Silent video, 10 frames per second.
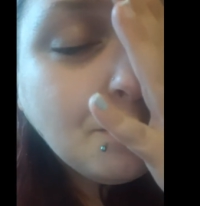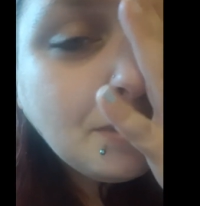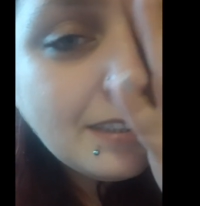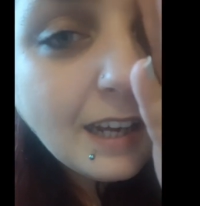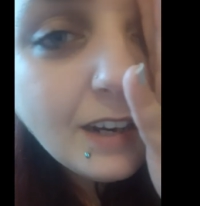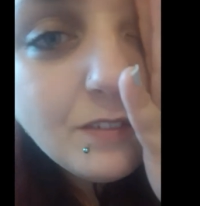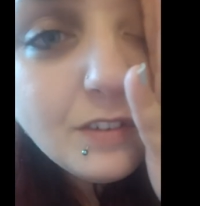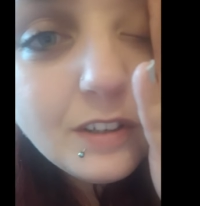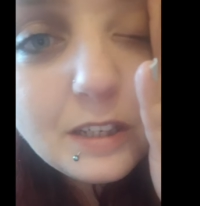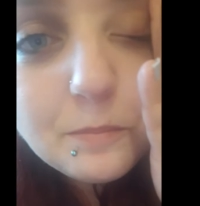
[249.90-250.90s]
mi
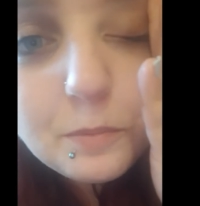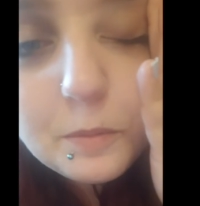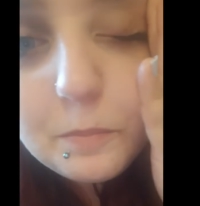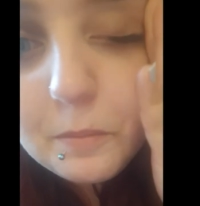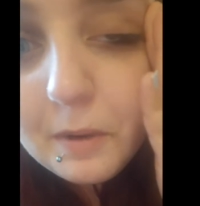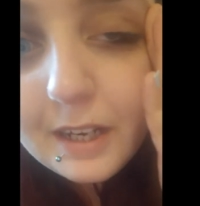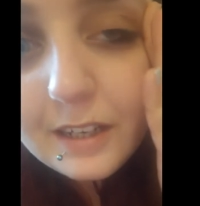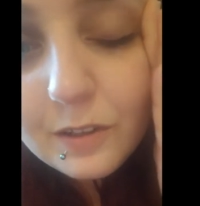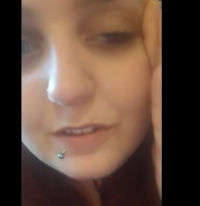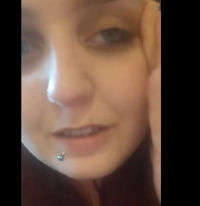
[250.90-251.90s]
salvo in
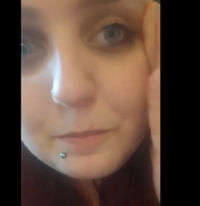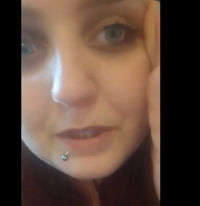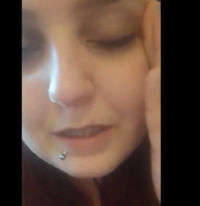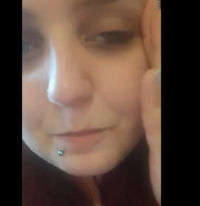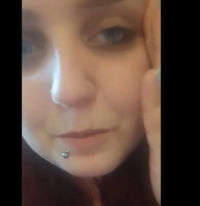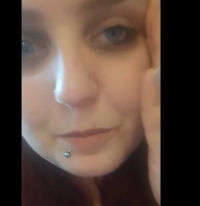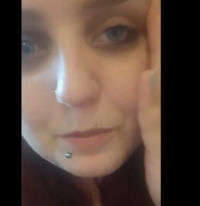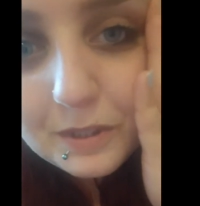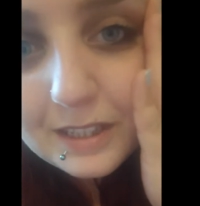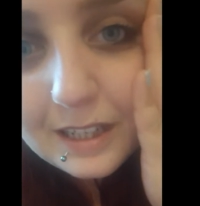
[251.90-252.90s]
pompomanne così perché
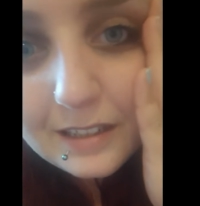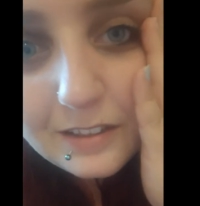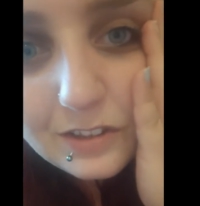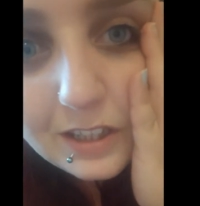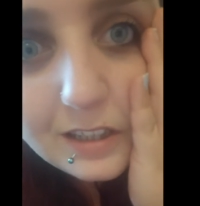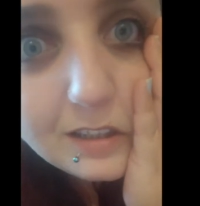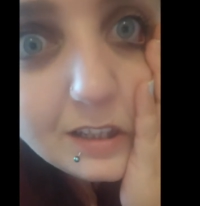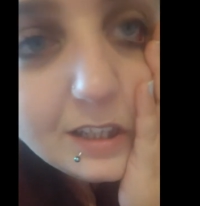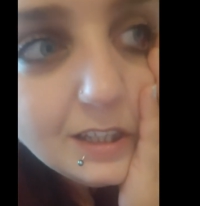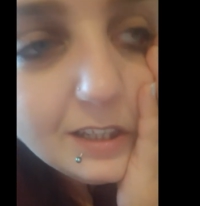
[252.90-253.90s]
proprio guardate,
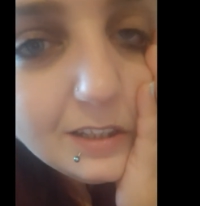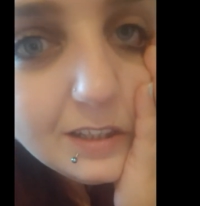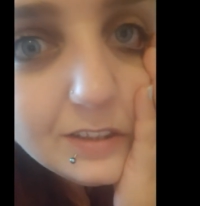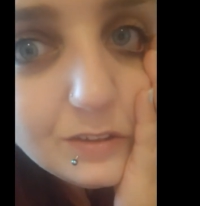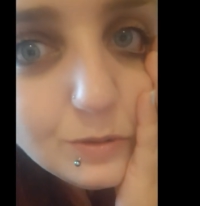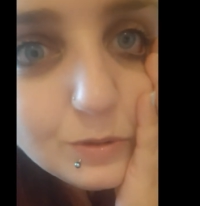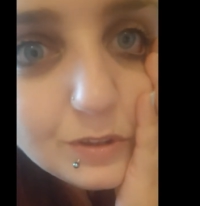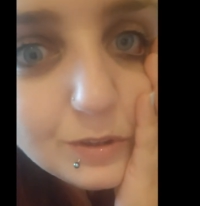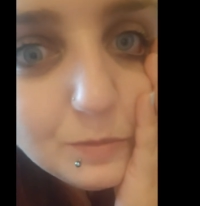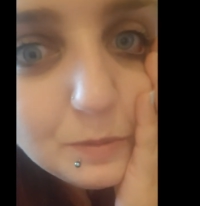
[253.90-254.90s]
cioè è
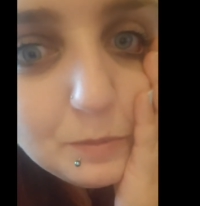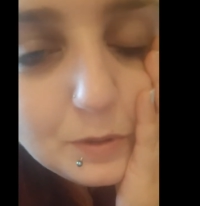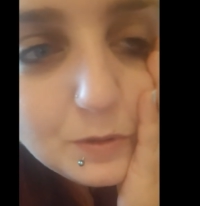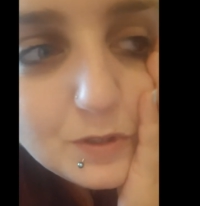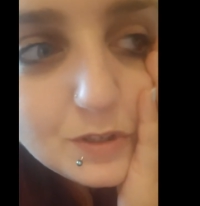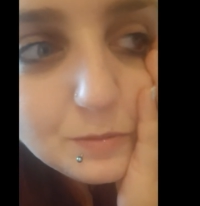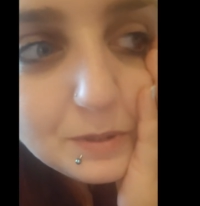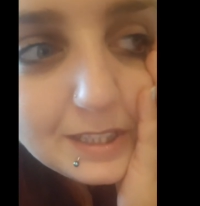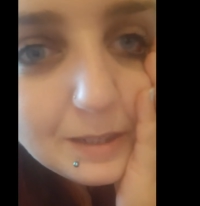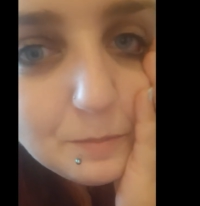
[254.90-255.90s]
assurdo come mi concio
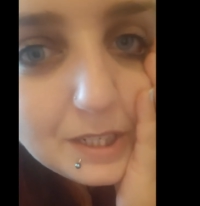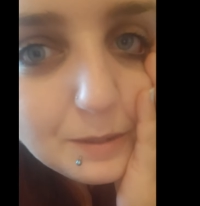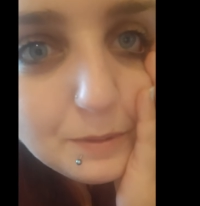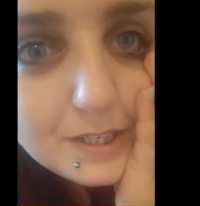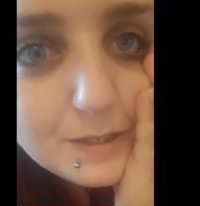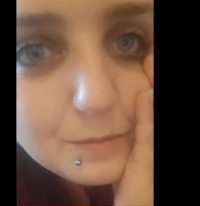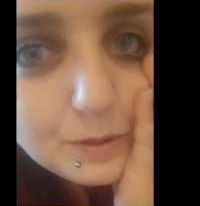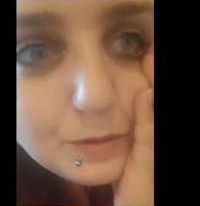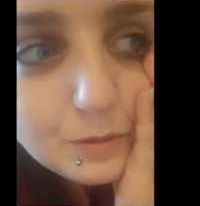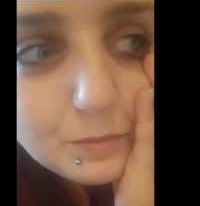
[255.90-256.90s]
per darmi i capelli,
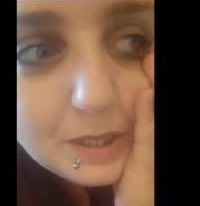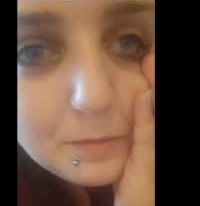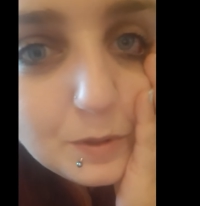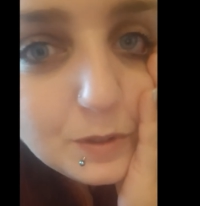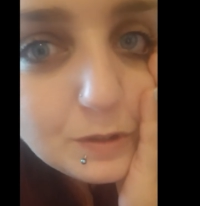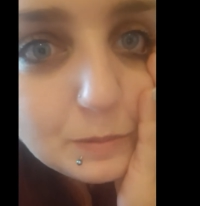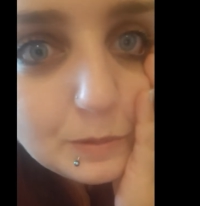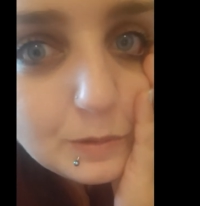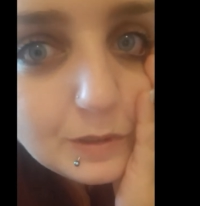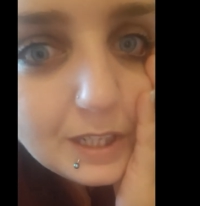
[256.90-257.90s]
soprattutto per darmi il colore,
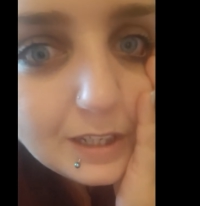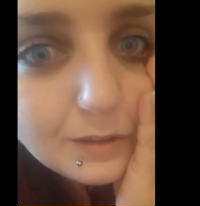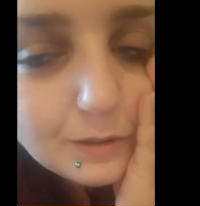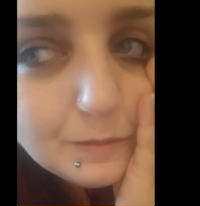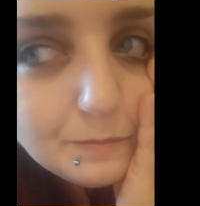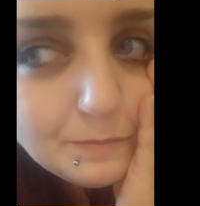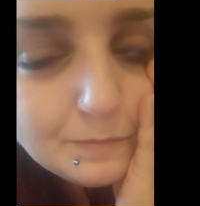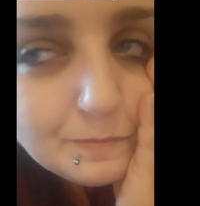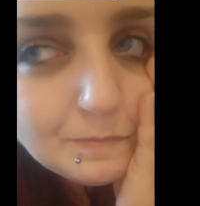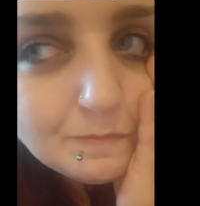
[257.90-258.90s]
soprattutto dietro.
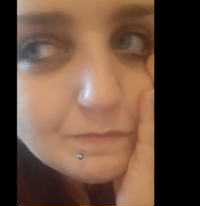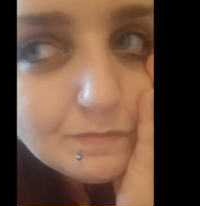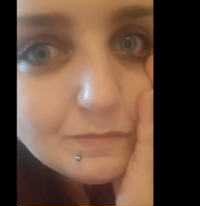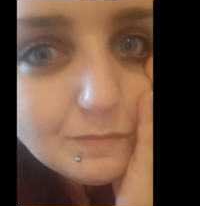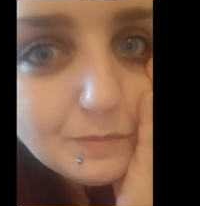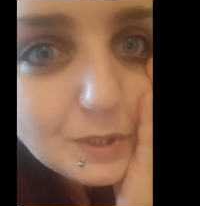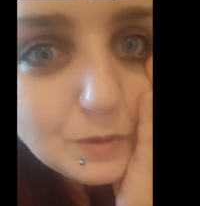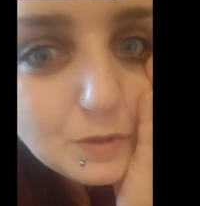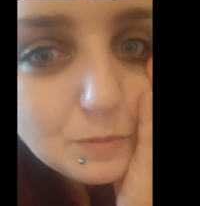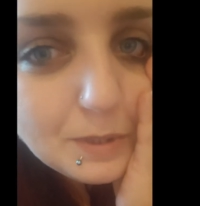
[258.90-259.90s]
Mi
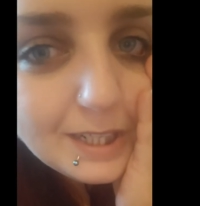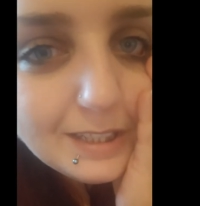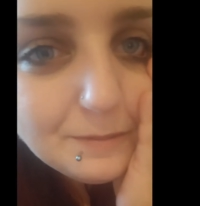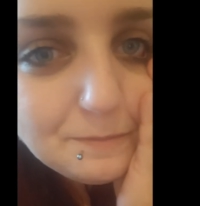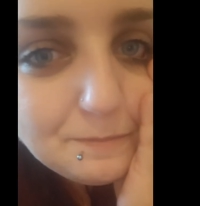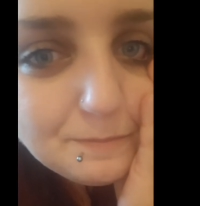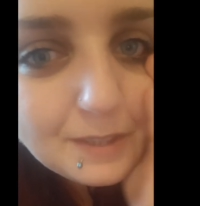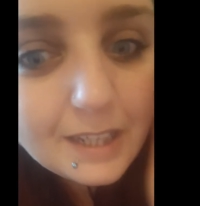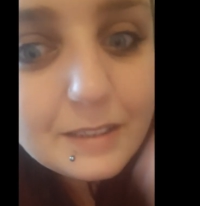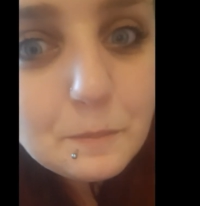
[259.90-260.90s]
concio male.
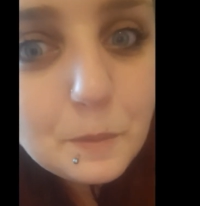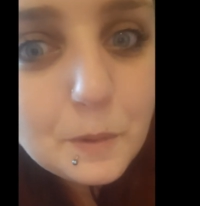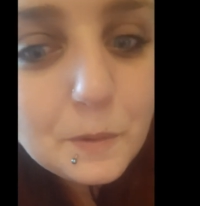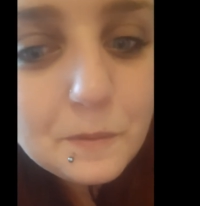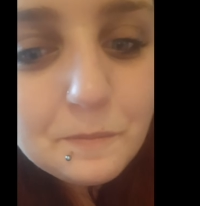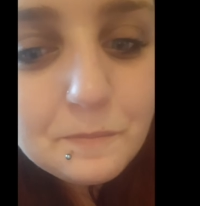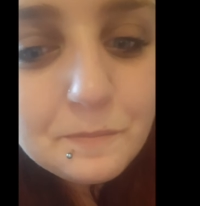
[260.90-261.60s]
A tra poco.